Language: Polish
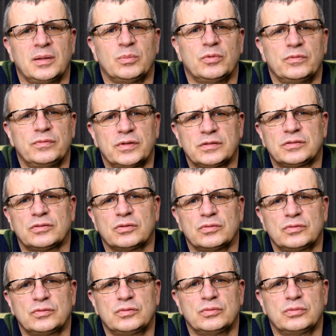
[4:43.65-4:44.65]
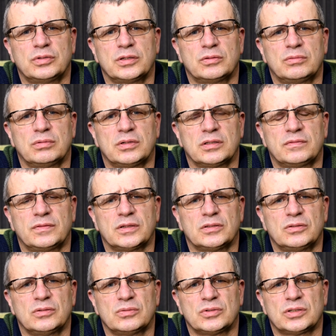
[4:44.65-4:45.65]
Mówię, są zuchy, które
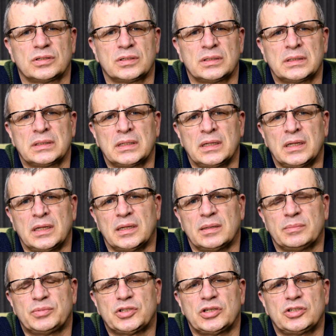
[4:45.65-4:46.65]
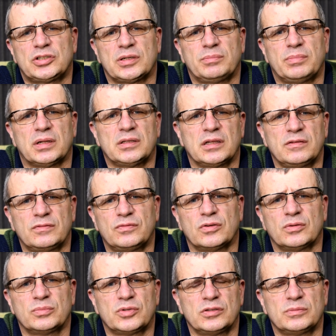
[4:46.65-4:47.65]
twierdzą, że przejście badań w
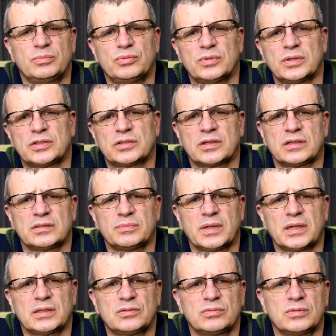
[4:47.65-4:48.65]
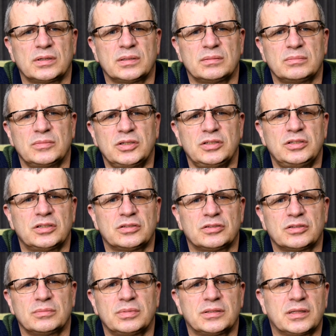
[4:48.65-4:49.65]
WOM to jest bułeczka z masłem, idziesz
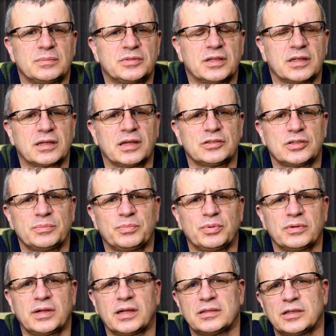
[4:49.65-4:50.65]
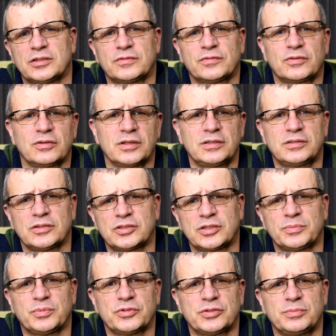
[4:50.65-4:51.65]
sobie tam z lekarzem, pogadasz, w kolejce
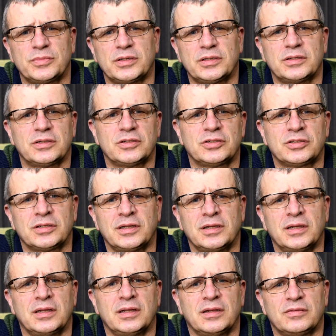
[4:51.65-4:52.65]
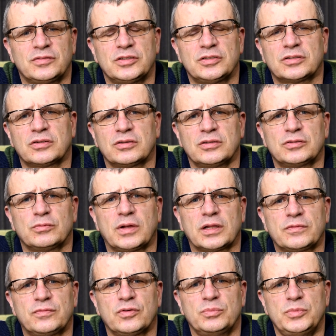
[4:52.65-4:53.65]
się pośmiejesz, wszystko jest
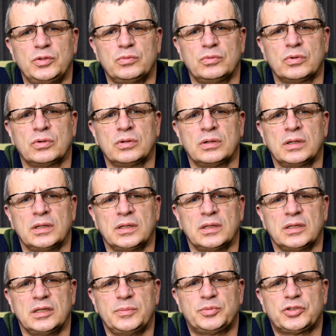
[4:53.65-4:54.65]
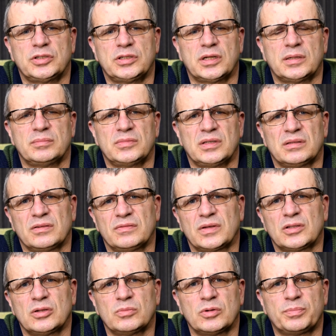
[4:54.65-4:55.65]
łatwo, miło i przyjemnie. No
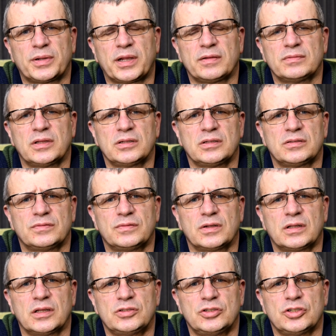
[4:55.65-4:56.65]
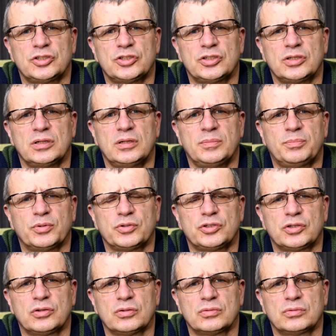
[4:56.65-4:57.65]
wiadomo, prawda jest zwykle gdzieś y, po
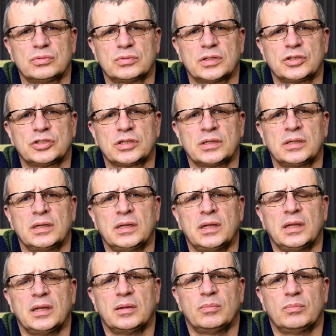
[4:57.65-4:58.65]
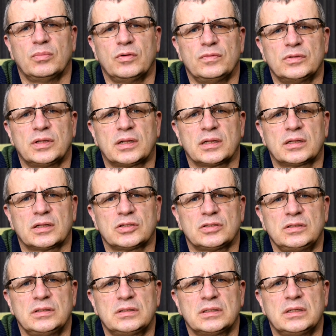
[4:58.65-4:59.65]
środku, także mówił Darek
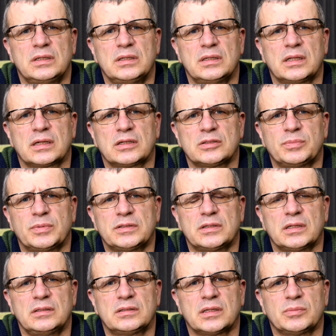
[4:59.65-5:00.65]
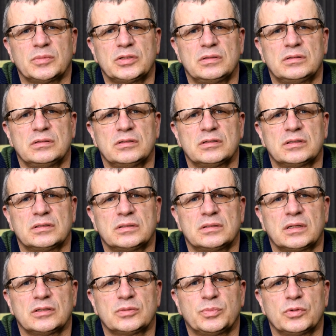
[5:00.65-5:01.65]
Kraśnicki, lekarz specjalista medycyny z
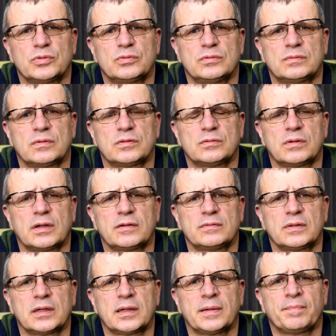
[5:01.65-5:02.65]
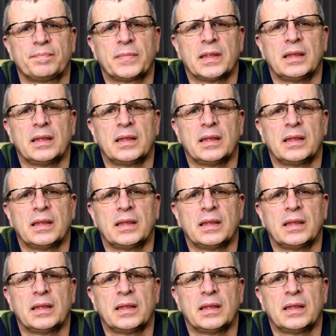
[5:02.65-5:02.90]
transportu z Wrocławia.